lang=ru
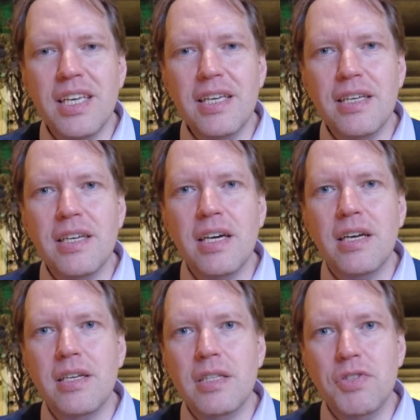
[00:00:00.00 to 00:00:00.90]
И
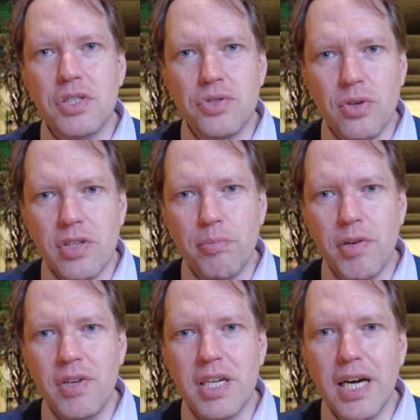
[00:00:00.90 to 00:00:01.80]
инвестиционная
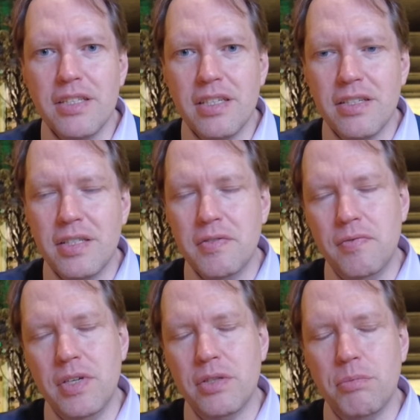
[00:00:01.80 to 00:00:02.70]
привлекательность
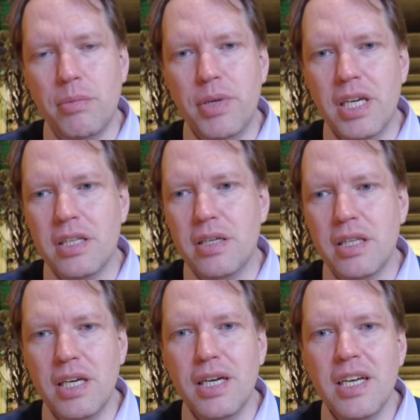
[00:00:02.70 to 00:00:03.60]
в этом объекте,
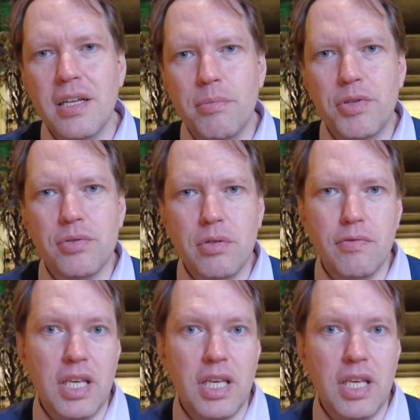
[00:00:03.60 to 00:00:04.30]
она, безусловно,